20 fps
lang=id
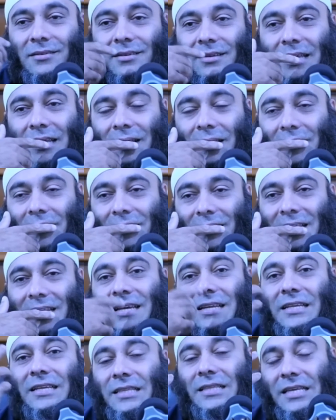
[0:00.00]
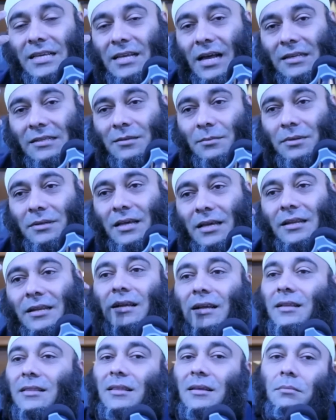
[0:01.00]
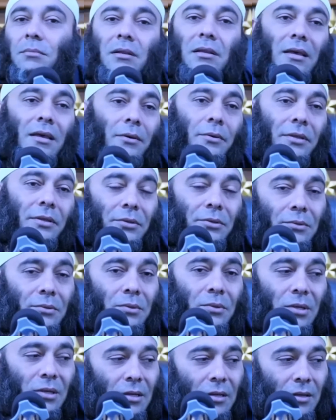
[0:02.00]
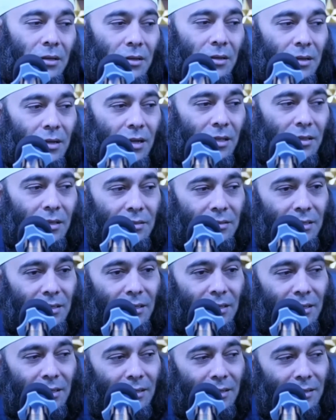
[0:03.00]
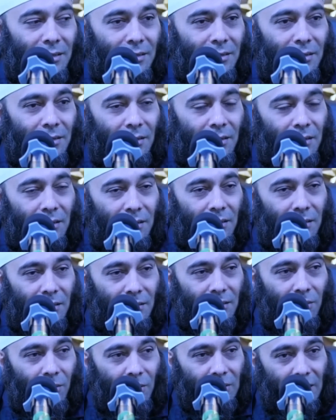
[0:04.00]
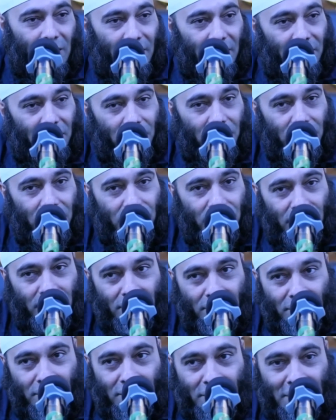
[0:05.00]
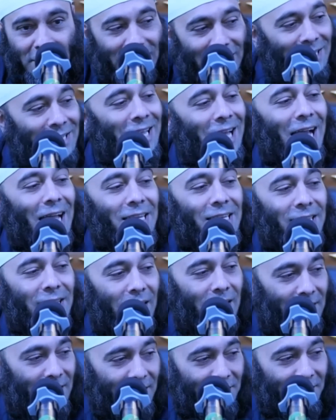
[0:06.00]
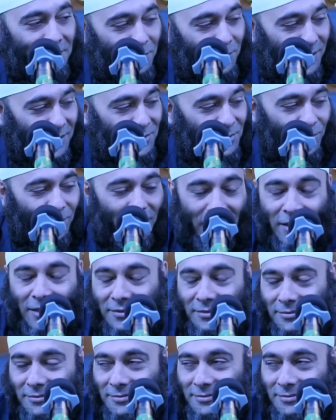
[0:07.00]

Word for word: Ya, jadi ada tiga sebenarnya kata beliau itu, kata si eh, dokter itu, ini hadiah ya, bukan jualan.